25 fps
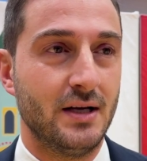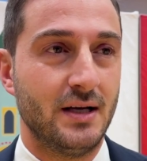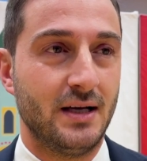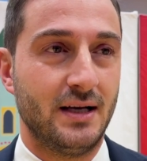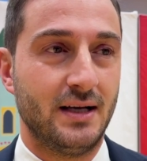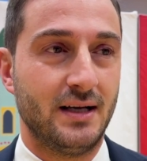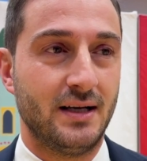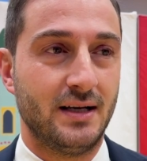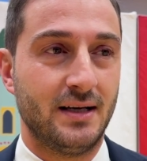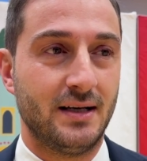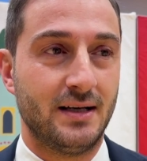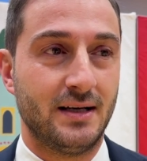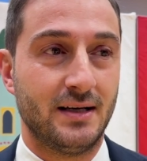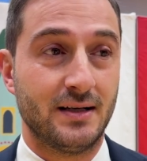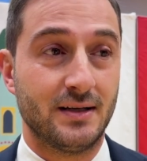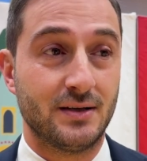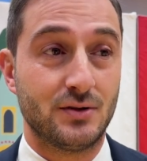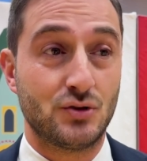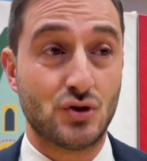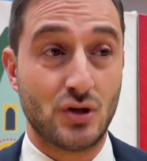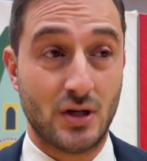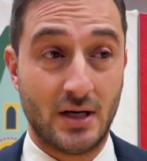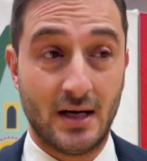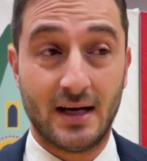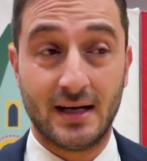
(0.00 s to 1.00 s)
eh,
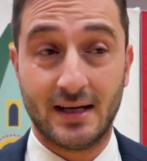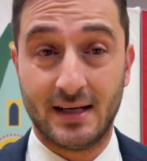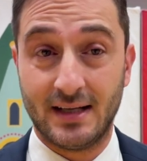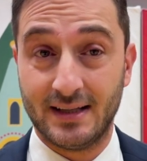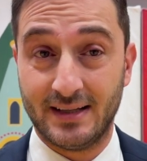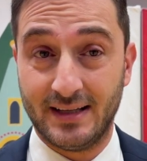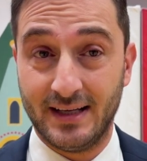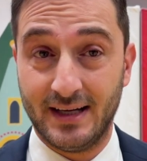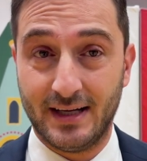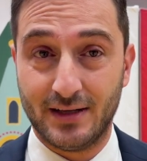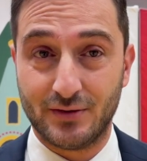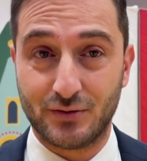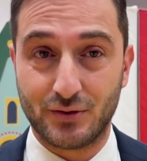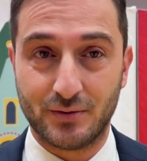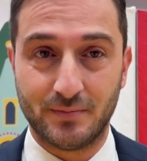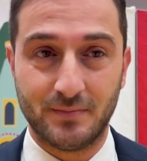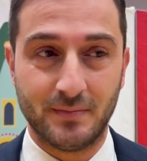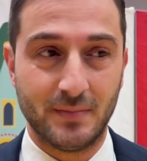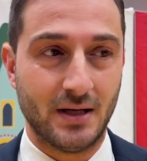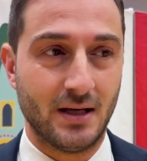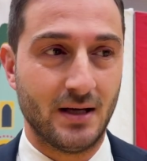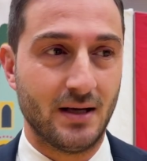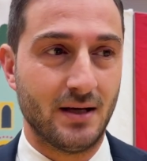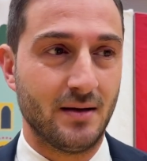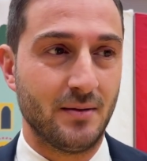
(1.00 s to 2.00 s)
c'è anche il teatro
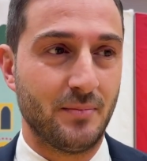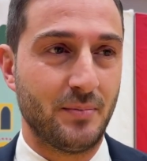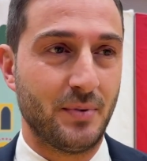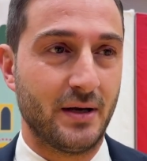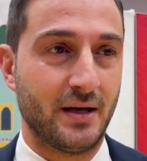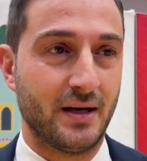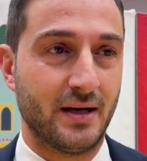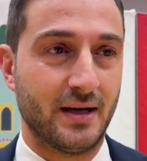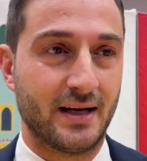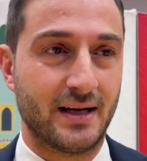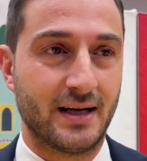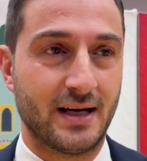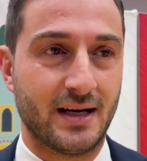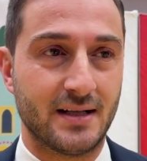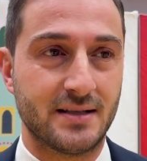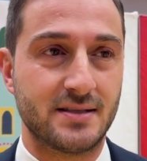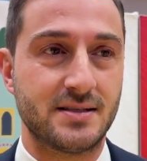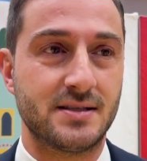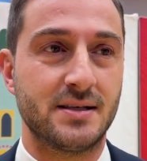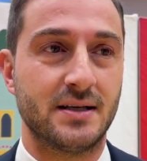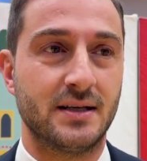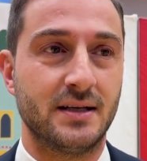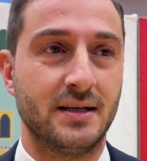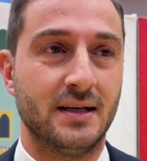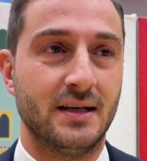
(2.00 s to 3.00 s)
eh, per i
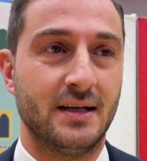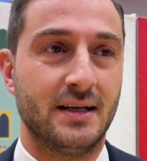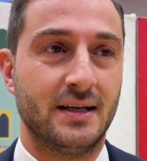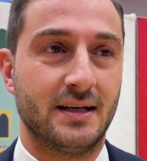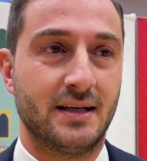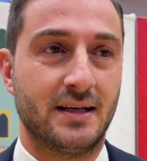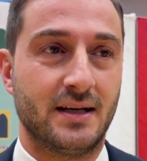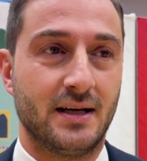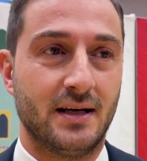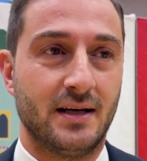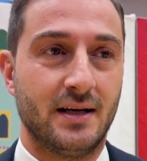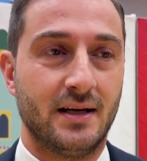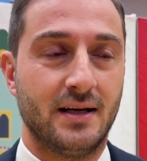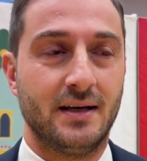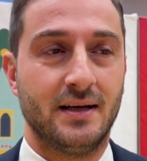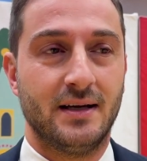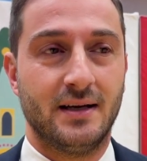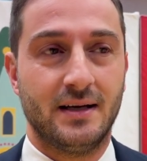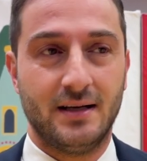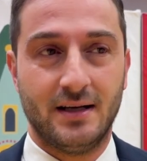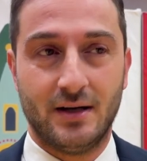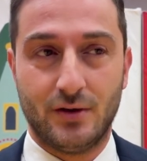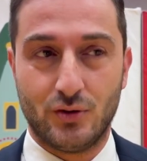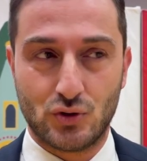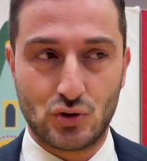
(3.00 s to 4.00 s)
ragazzi che
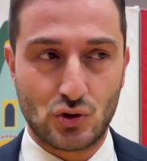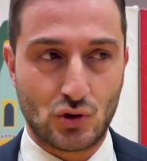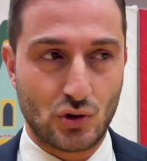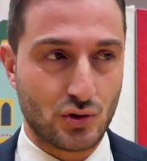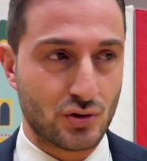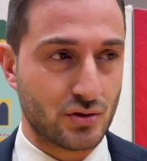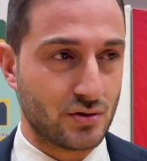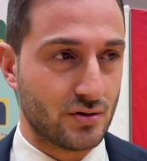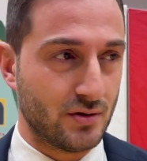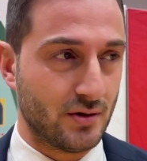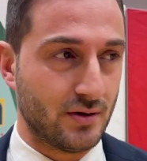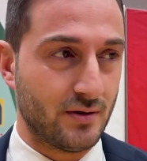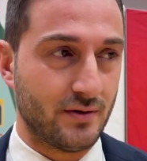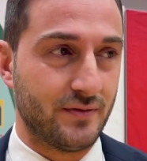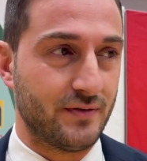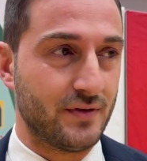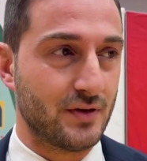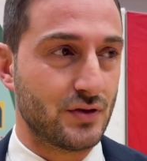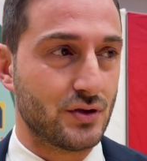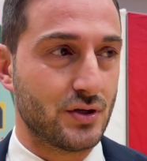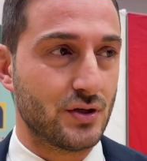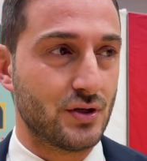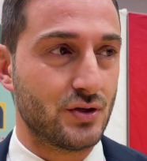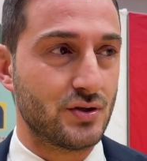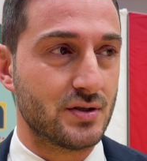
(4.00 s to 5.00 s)
eh, l'anno scorso
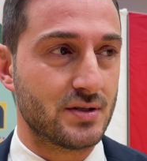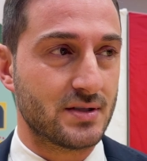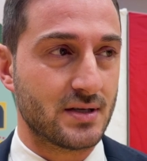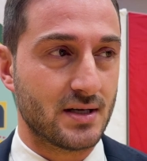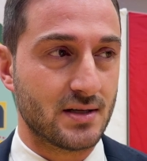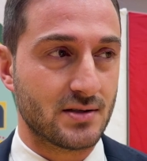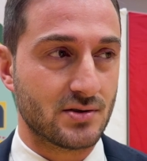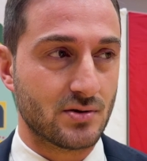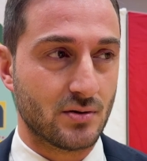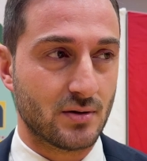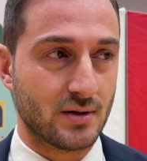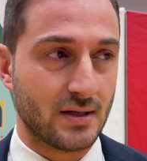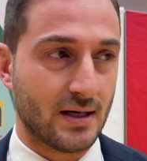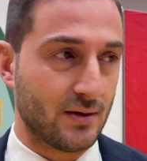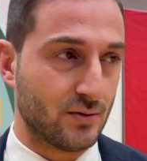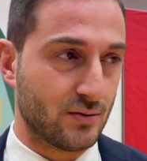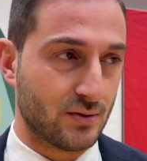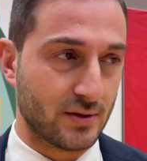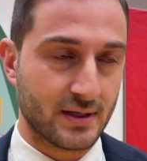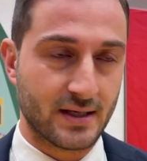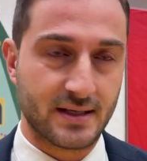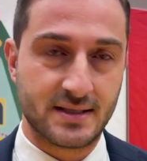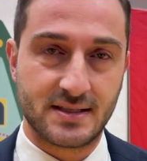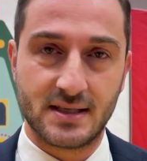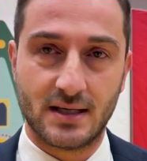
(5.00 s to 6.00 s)
fece registrare il sold out
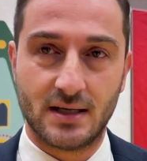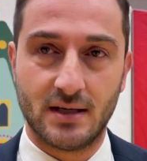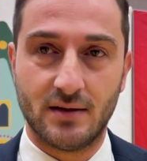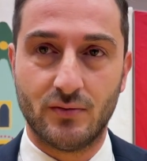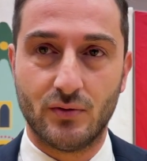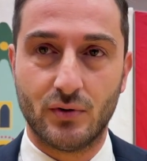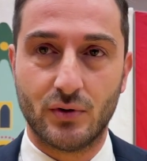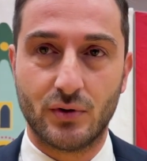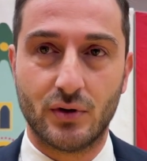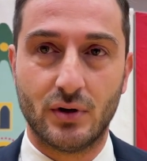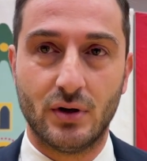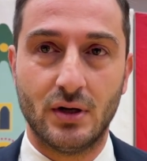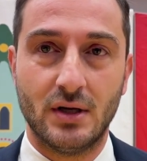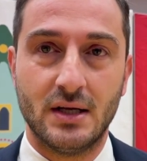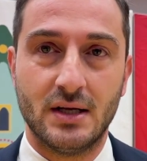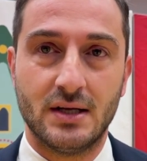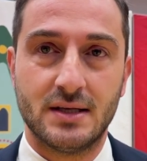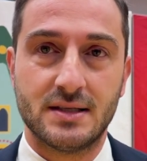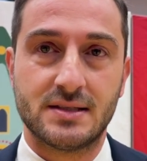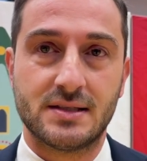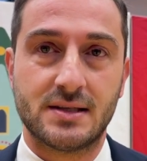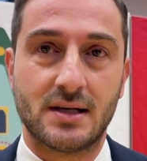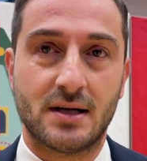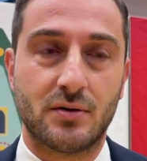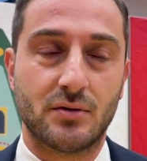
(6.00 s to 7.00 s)
grazie al lavoro
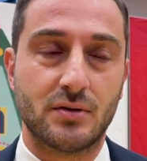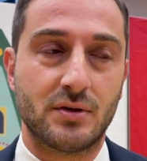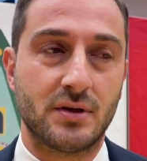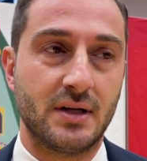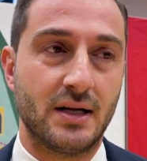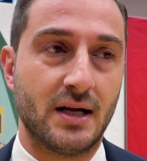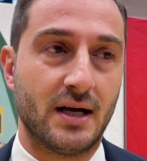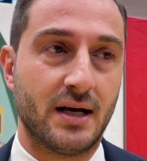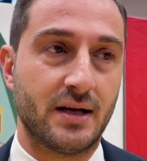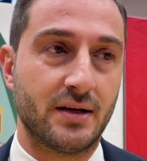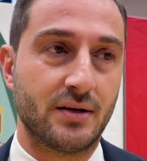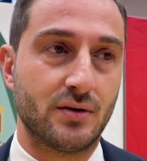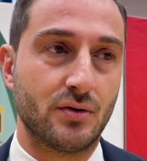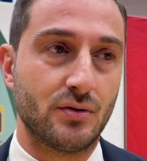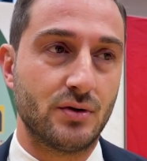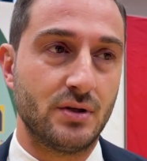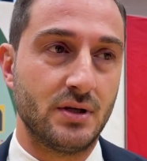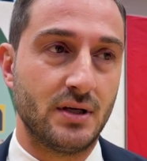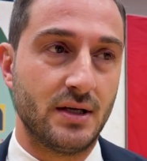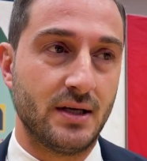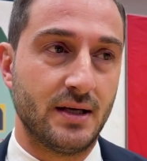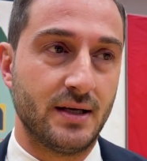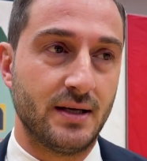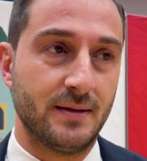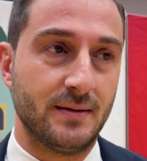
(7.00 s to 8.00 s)
straordinario
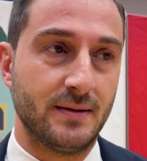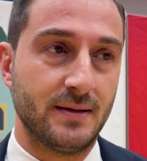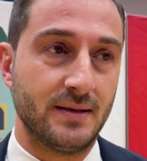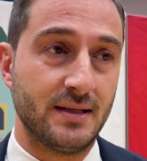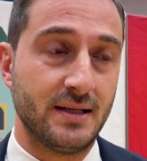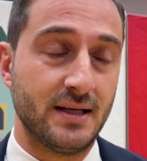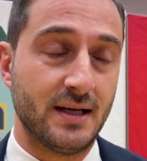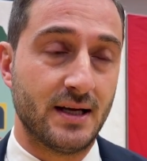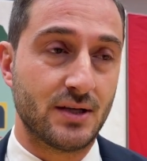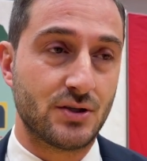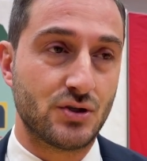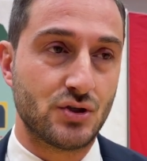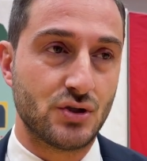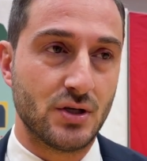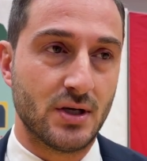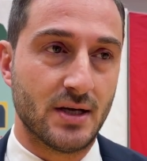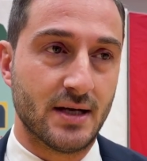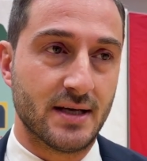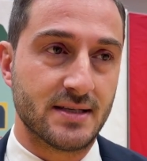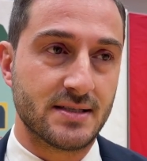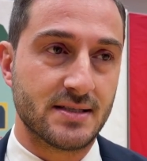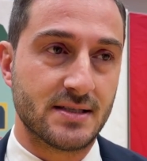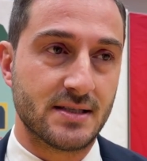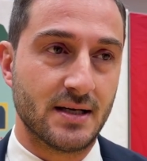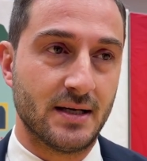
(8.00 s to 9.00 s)
di, di
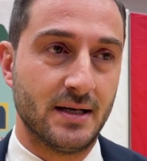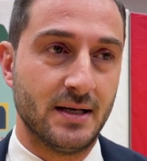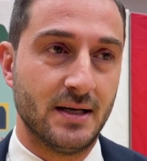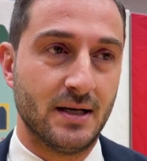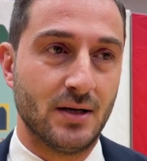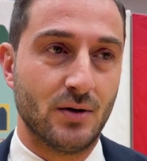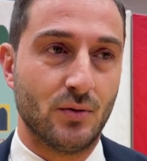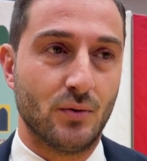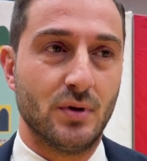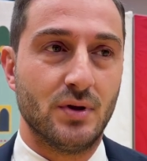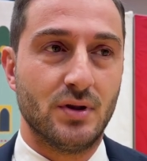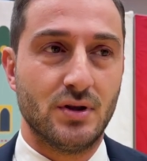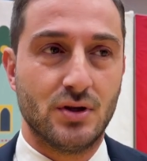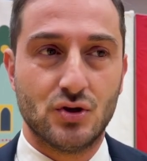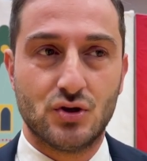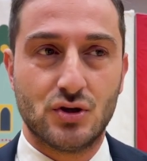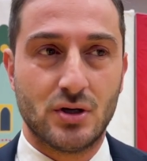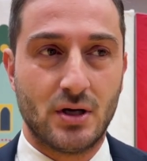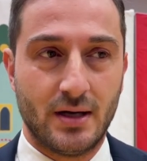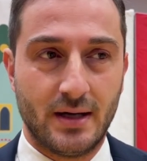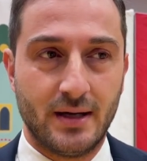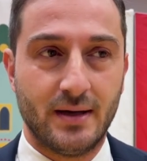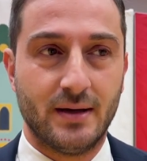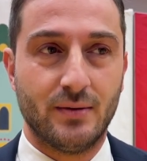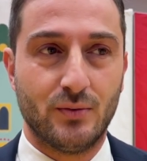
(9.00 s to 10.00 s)
ACS, quindi
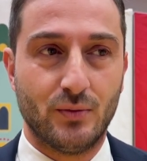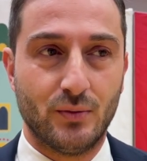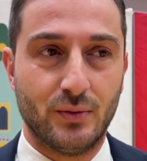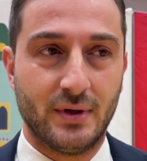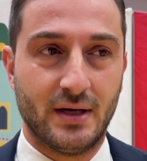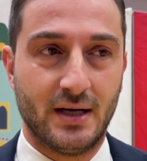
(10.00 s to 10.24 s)
c'è ecco,